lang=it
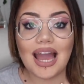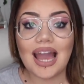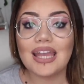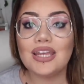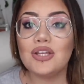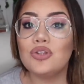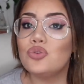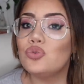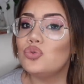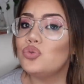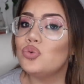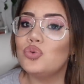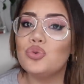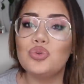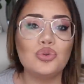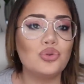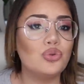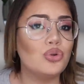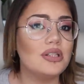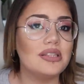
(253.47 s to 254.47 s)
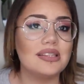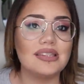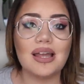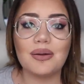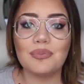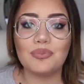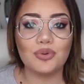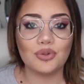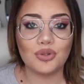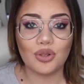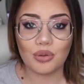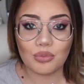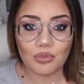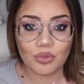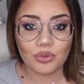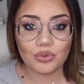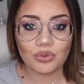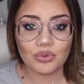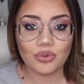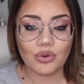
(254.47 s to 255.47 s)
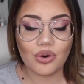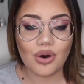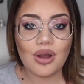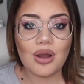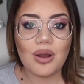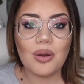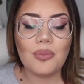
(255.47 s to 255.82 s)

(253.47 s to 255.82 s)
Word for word: hai tutto il tempo del mondo